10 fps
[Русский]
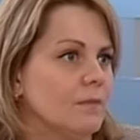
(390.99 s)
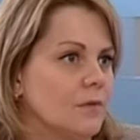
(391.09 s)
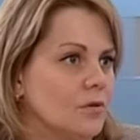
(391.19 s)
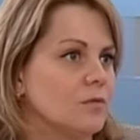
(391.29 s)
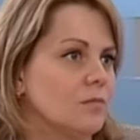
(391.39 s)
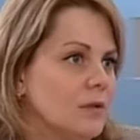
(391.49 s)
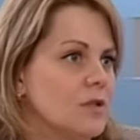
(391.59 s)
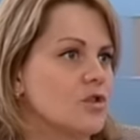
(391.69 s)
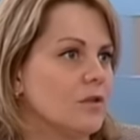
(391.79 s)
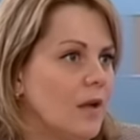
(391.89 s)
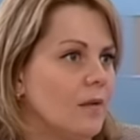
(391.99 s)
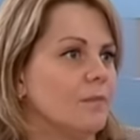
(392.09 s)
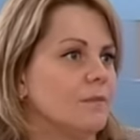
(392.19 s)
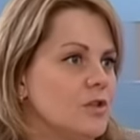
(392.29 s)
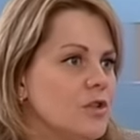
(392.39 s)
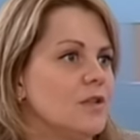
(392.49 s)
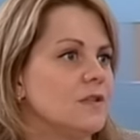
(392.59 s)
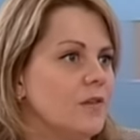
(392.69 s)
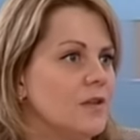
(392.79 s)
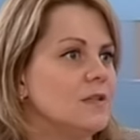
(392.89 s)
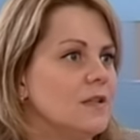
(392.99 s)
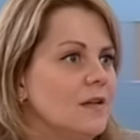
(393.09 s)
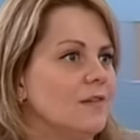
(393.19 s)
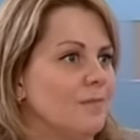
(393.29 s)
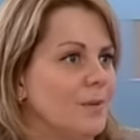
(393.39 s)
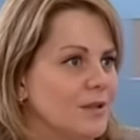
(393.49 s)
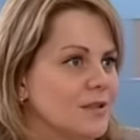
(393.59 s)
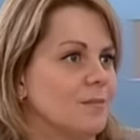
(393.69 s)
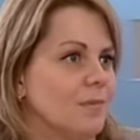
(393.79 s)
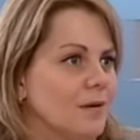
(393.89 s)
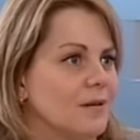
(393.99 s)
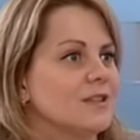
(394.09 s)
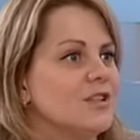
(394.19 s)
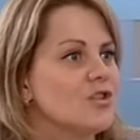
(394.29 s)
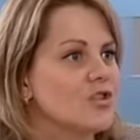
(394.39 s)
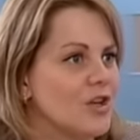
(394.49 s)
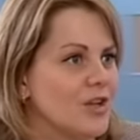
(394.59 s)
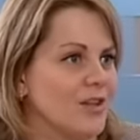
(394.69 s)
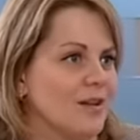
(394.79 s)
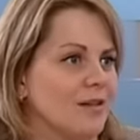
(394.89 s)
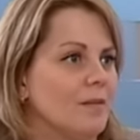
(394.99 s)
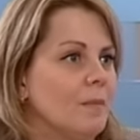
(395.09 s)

То есть мы ожидаем через две недели, в принципе, снижения